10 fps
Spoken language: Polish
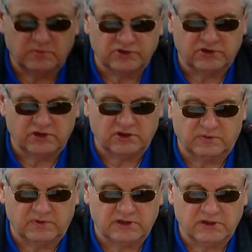porządek
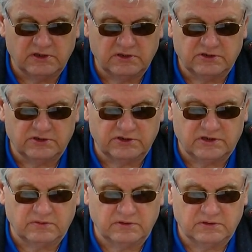obrad
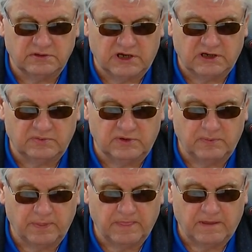został jakby
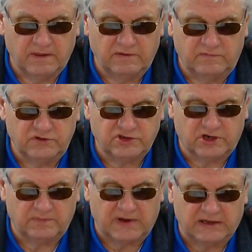
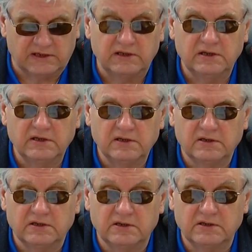wyczerpany.
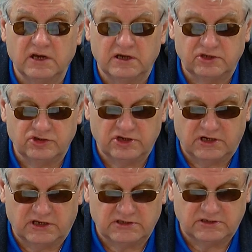Y, ja jeszcze
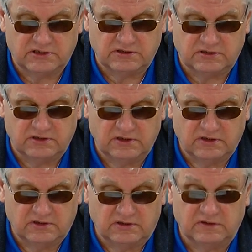raz y,
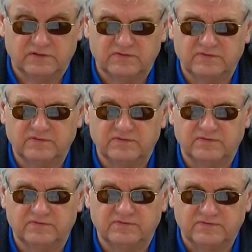y,
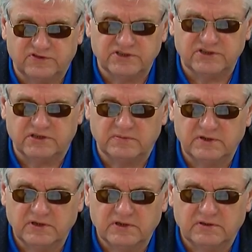wszystkim
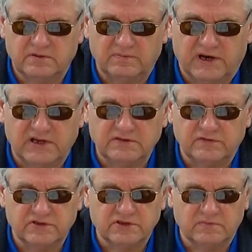Państwu,
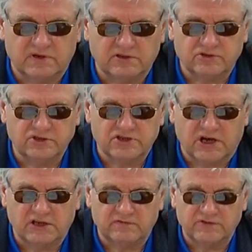wszystkim Bartoszyczanom,